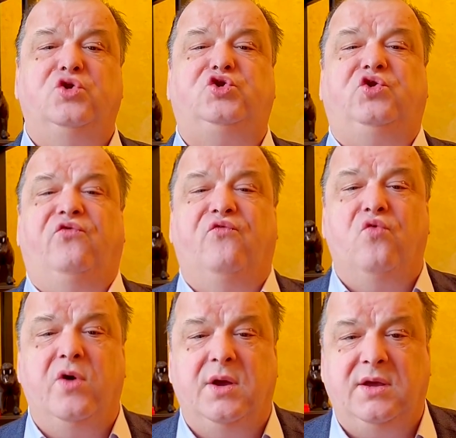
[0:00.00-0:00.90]

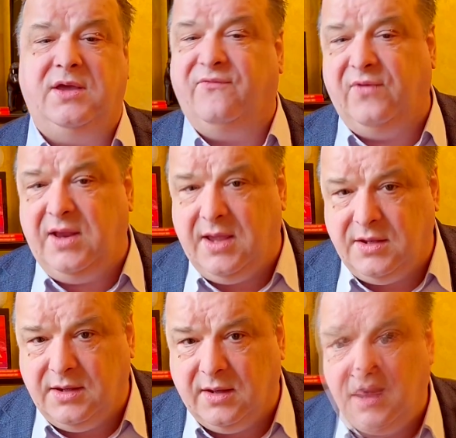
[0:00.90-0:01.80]
живое
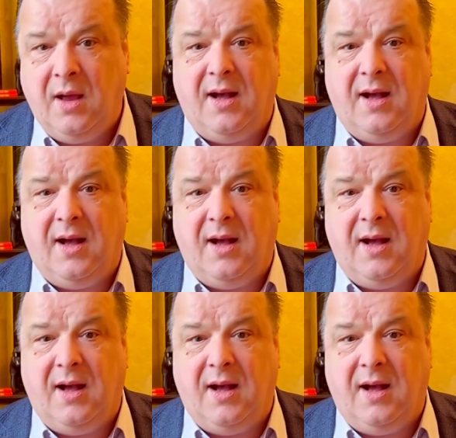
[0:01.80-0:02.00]
явление.